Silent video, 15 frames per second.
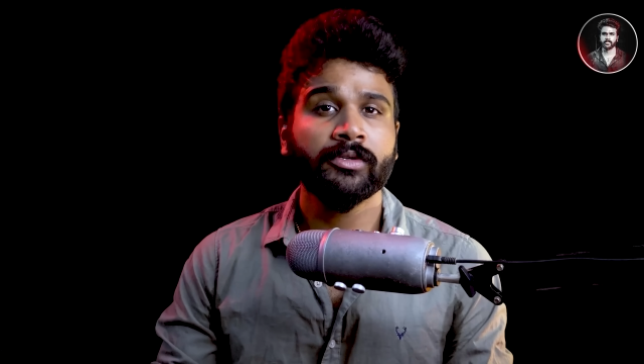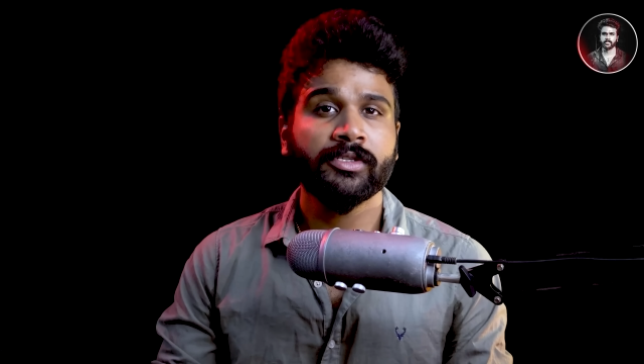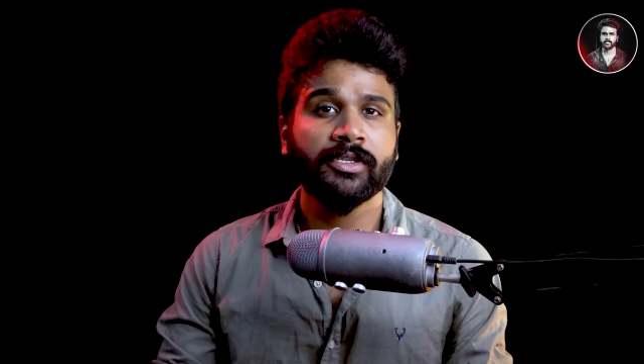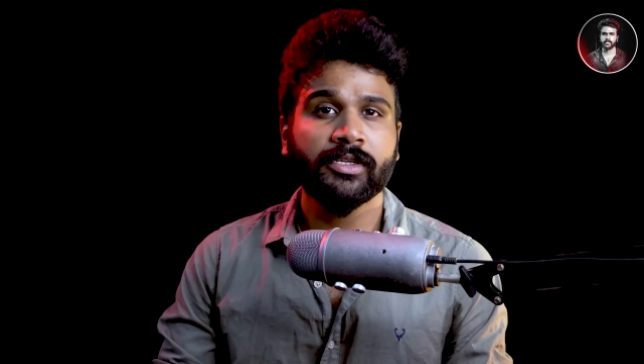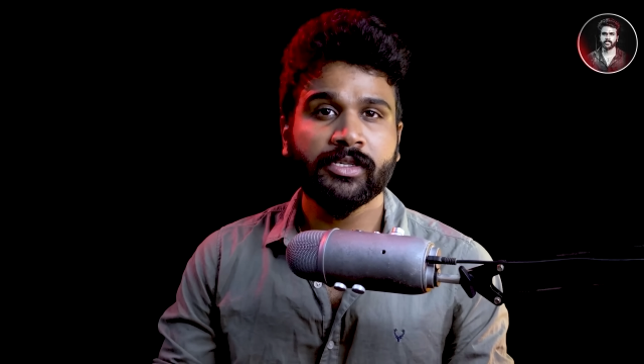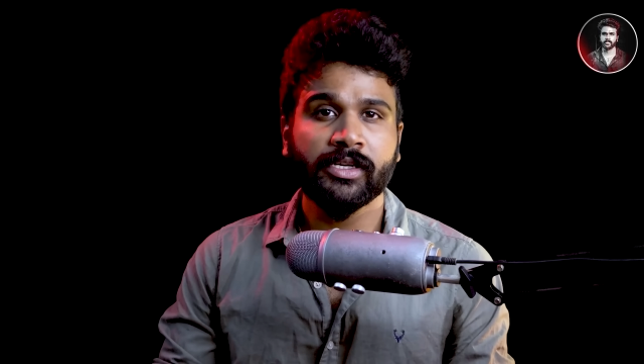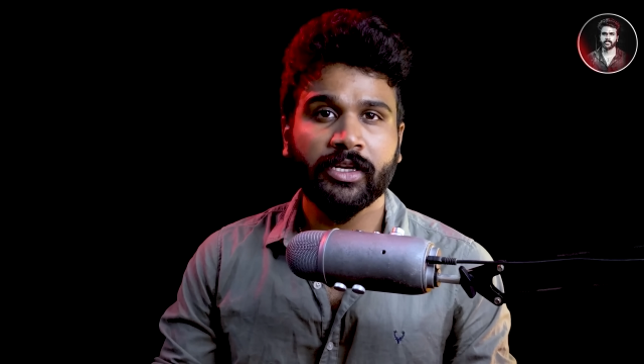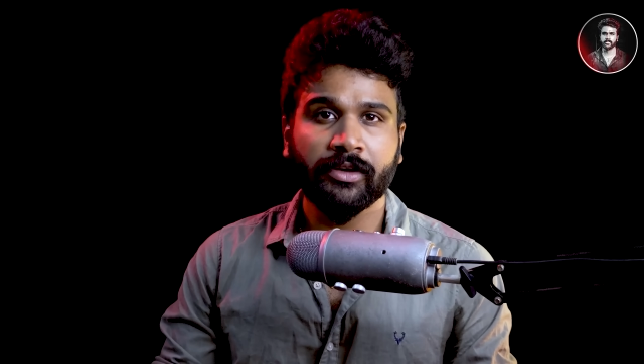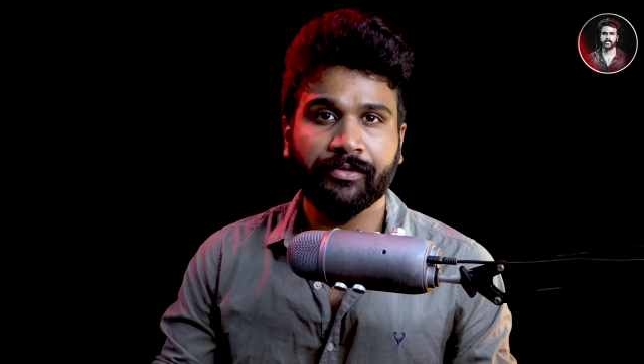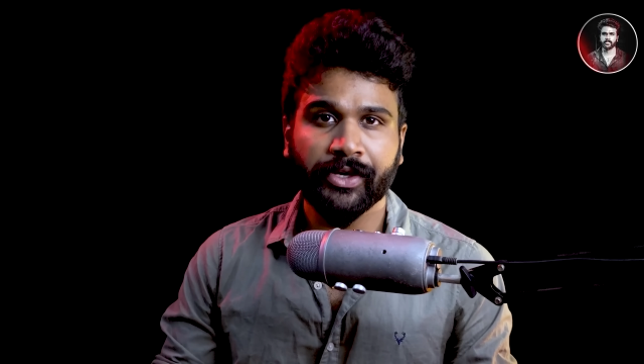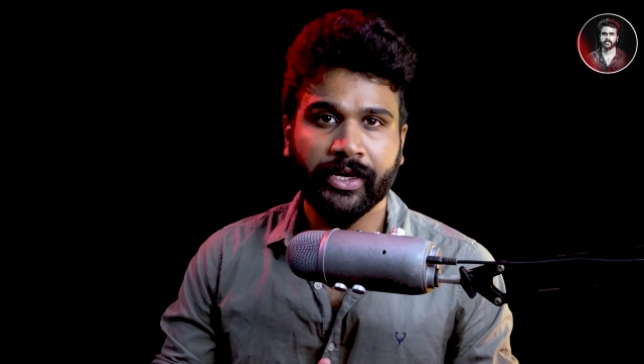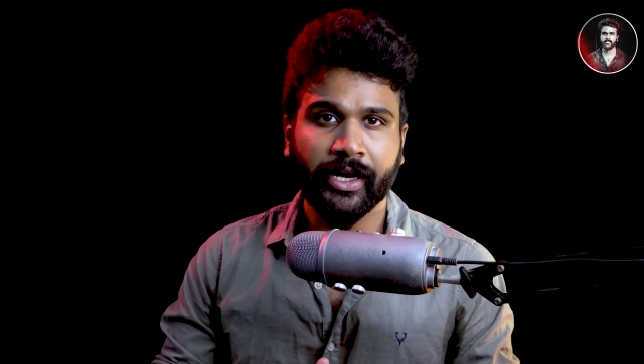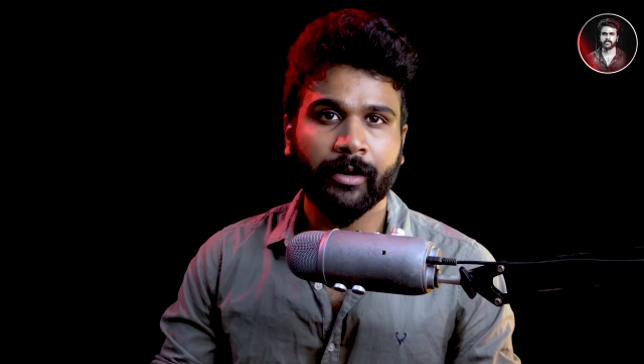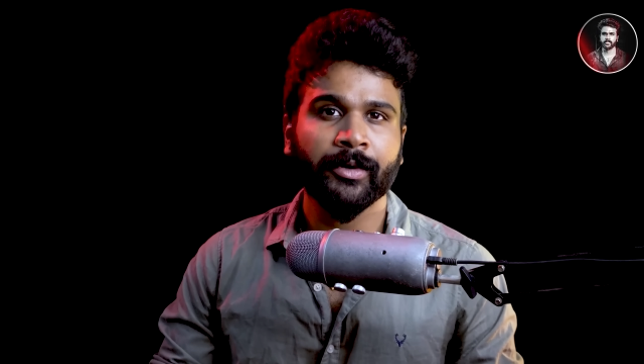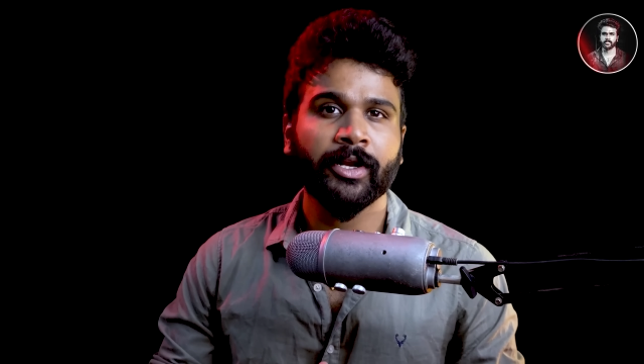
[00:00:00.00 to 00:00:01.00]
சிசிடிவி
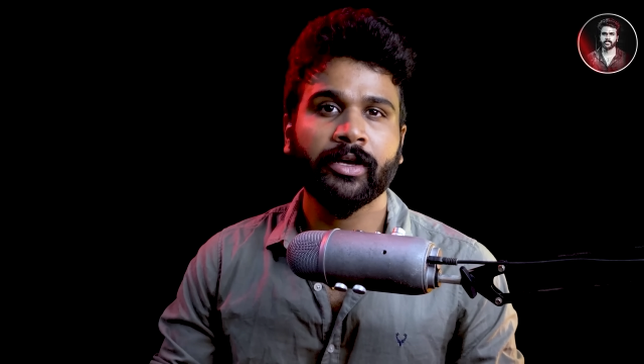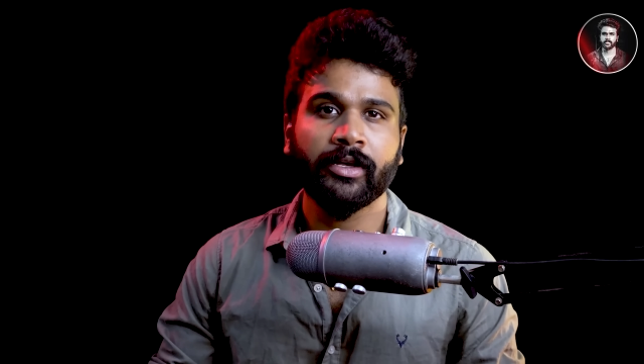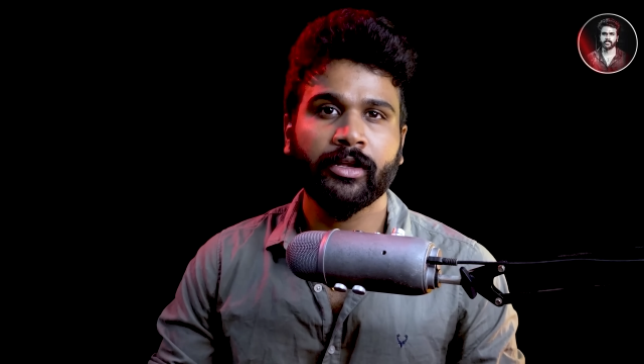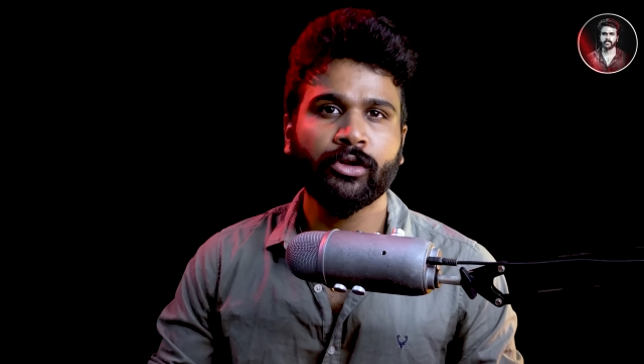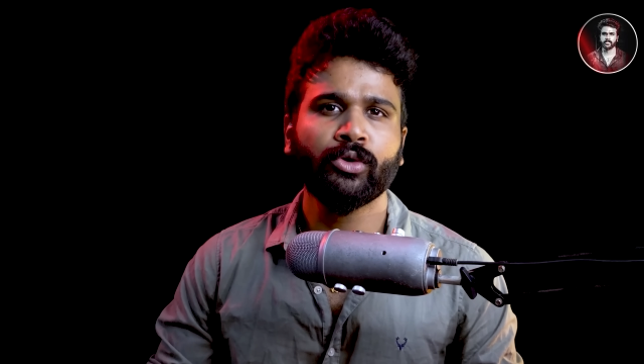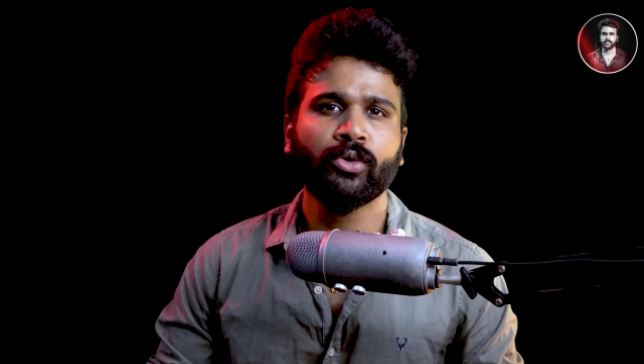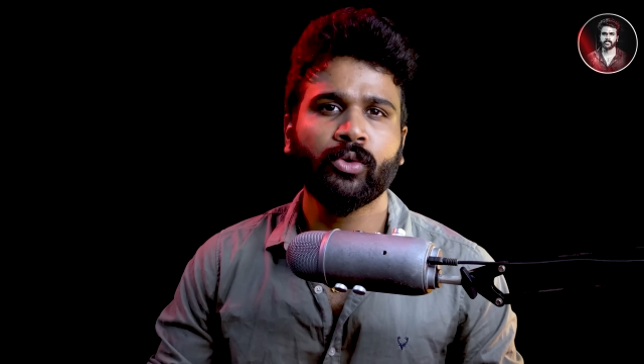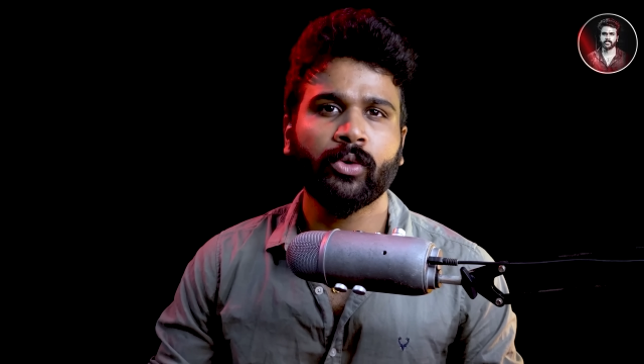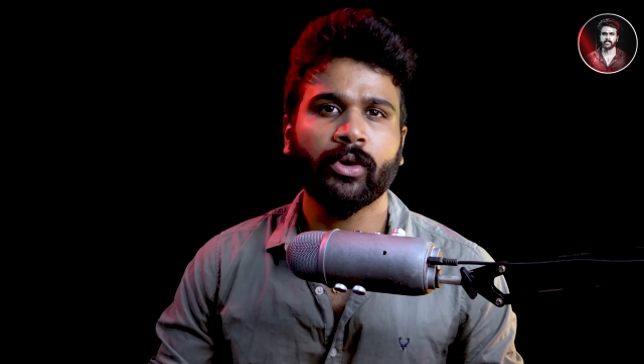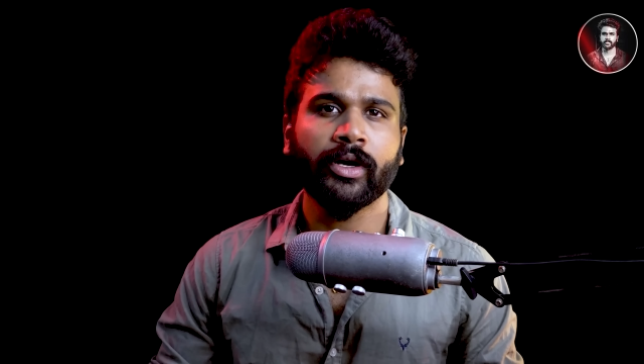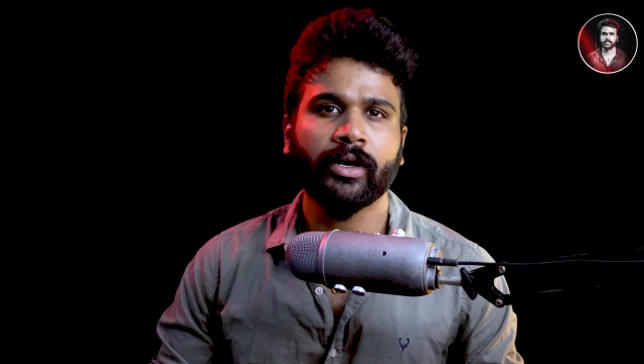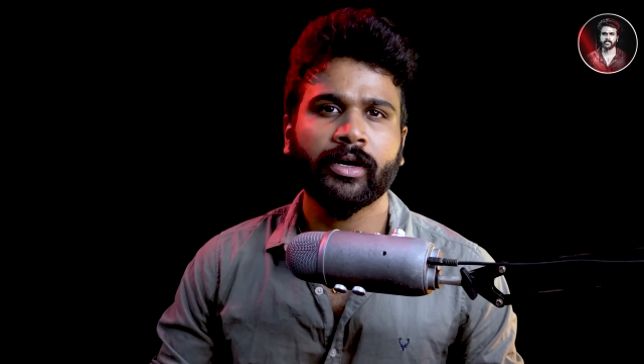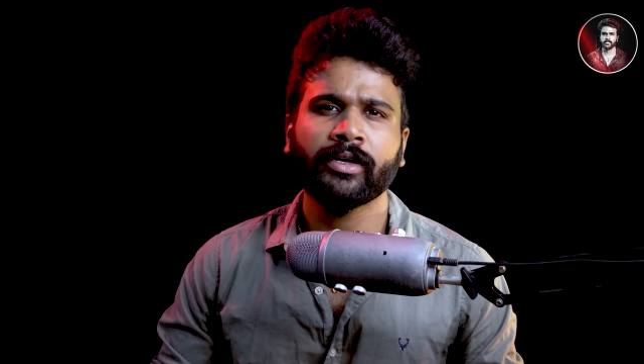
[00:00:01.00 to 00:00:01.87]
கேமரா இருந்தும் கூட